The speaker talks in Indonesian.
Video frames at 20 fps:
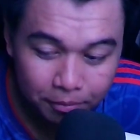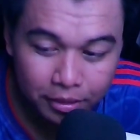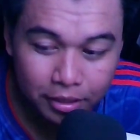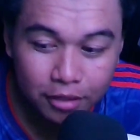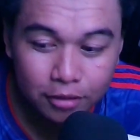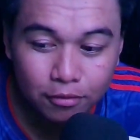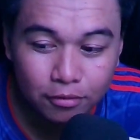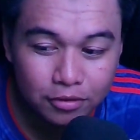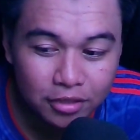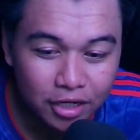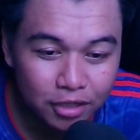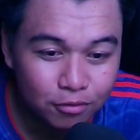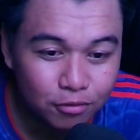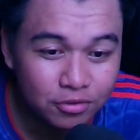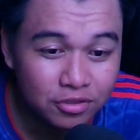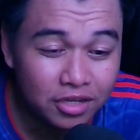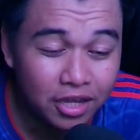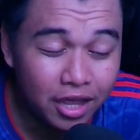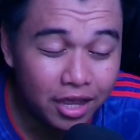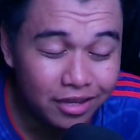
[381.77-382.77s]
menyentuh
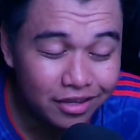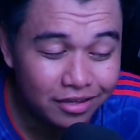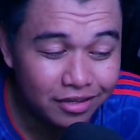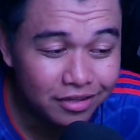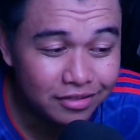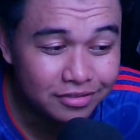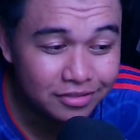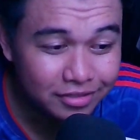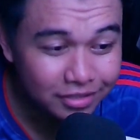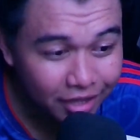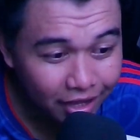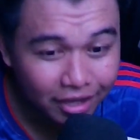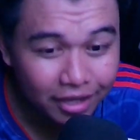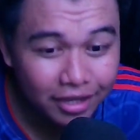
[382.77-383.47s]
100k ya guys ya